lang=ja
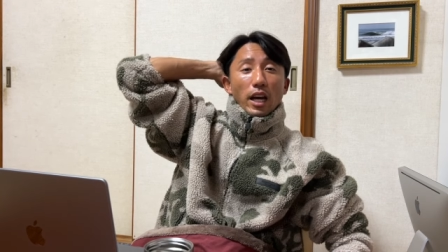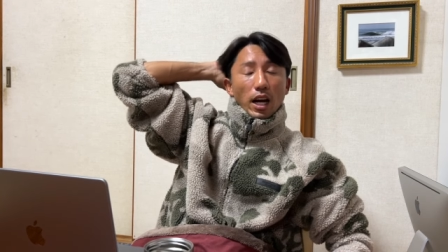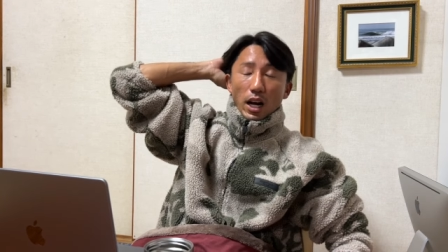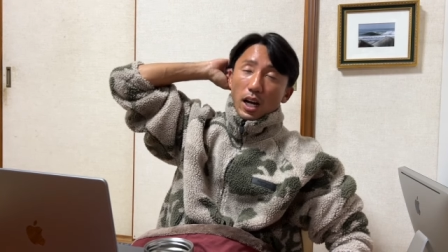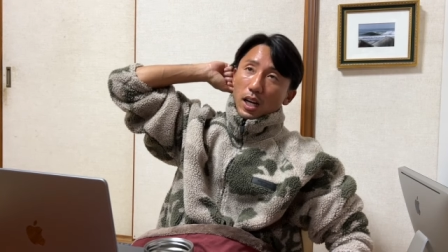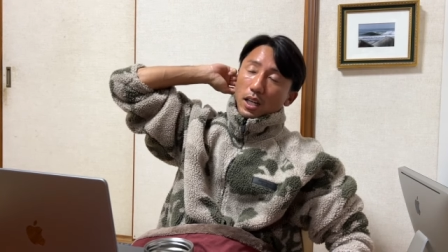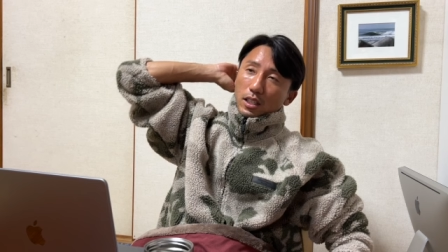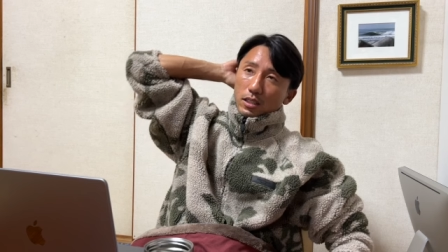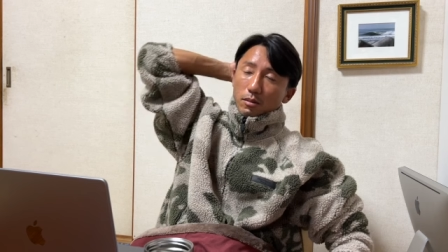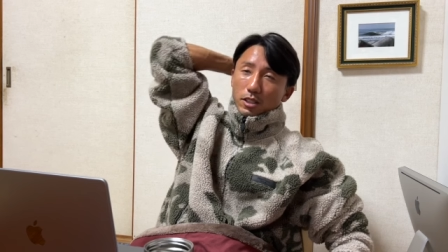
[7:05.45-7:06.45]
はい、下
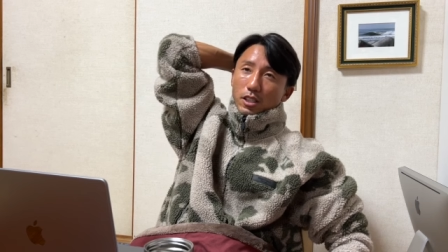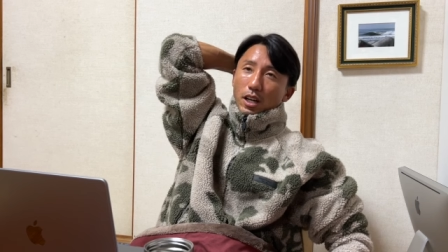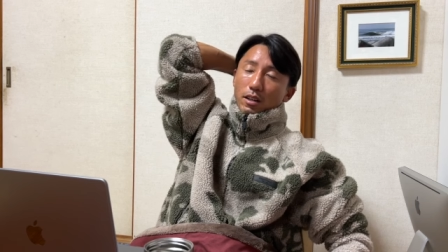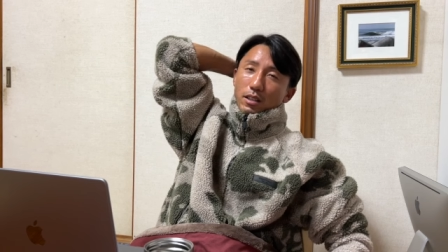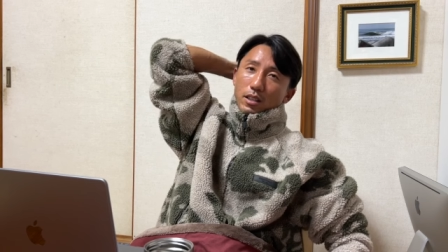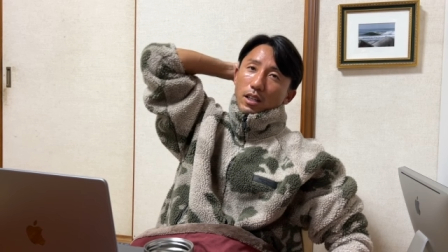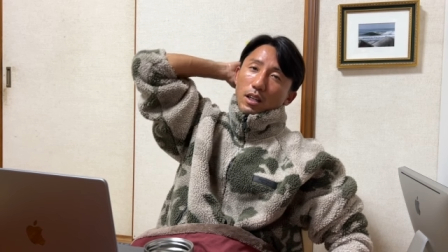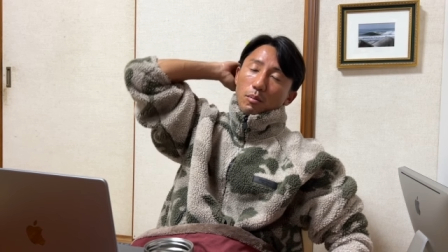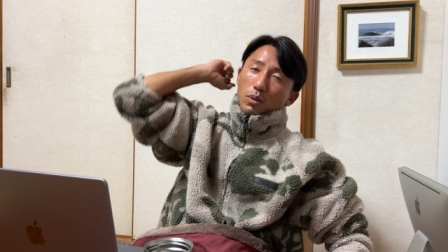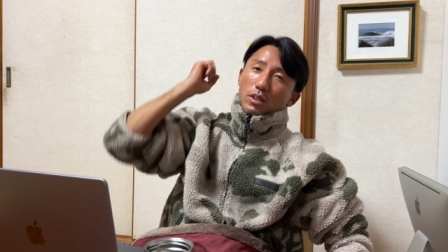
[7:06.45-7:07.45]
手すぎました。
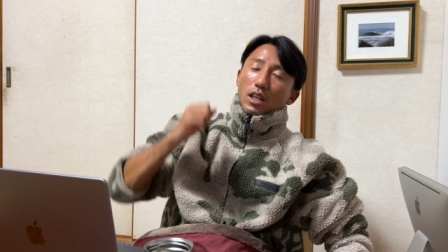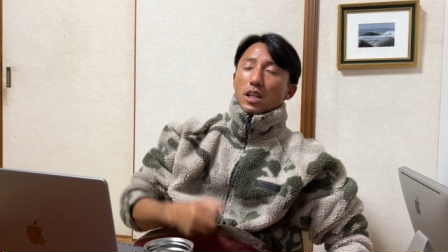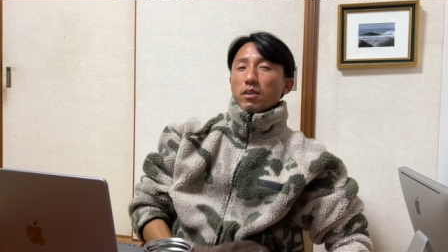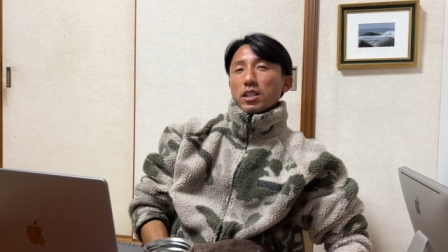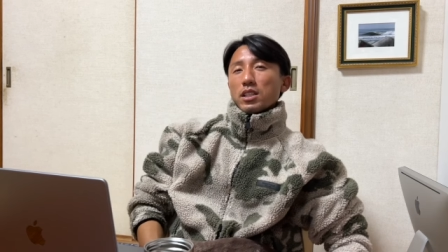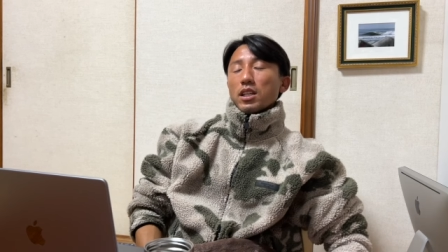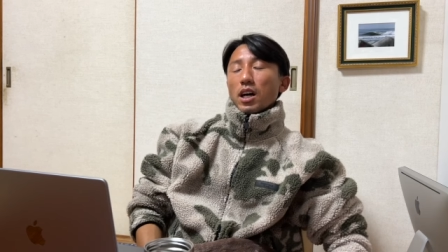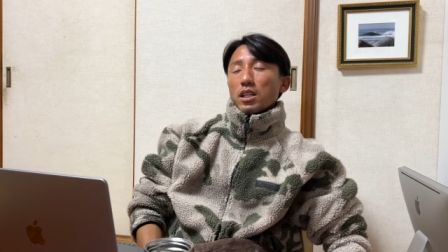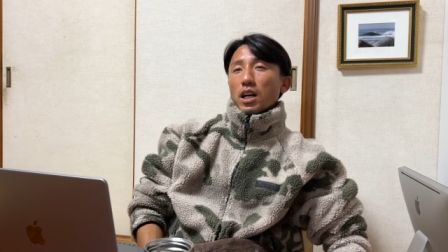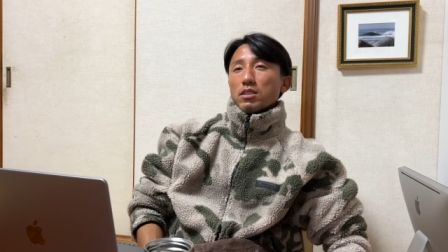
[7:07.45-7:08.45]
で、僕が代わりに
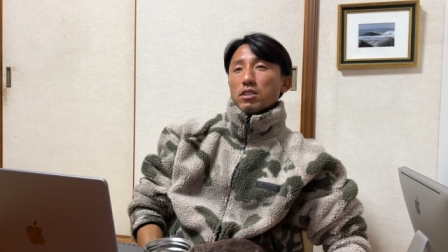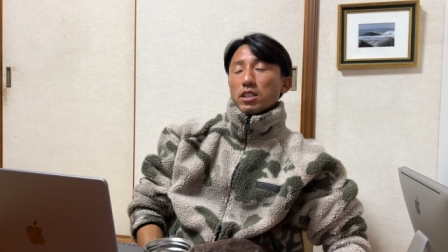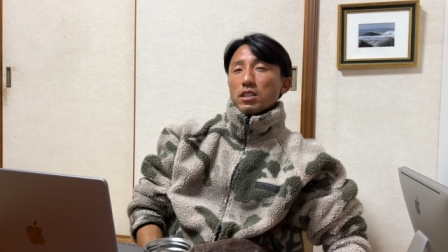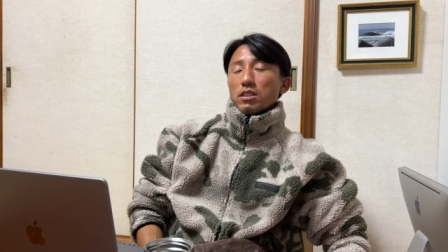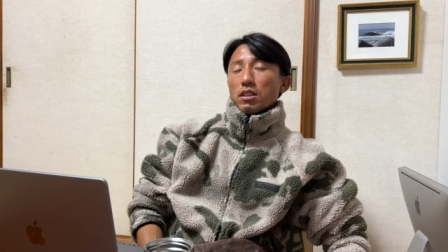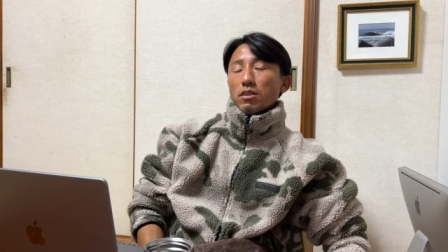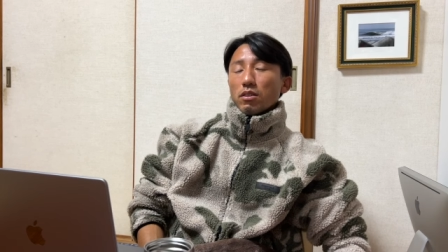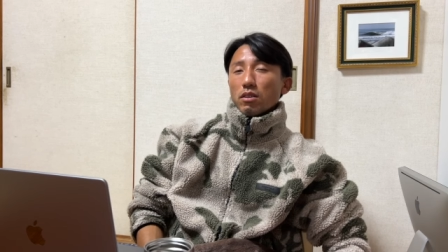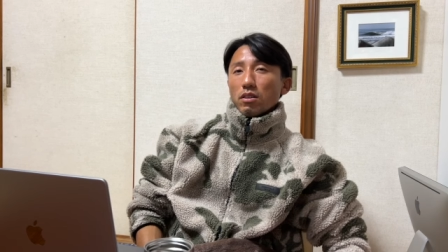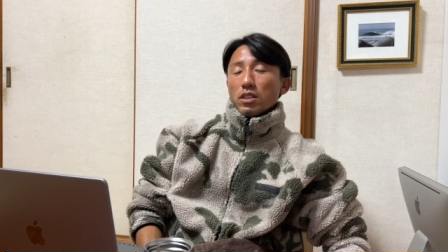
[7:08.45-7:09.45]
針外したんですけ
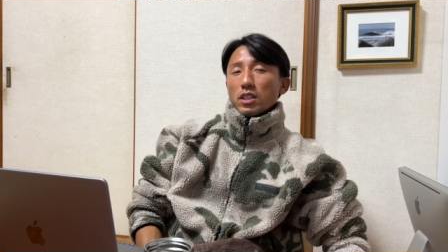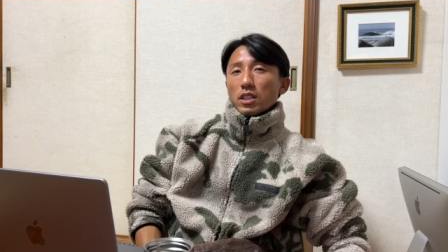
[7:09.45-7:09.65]
ど、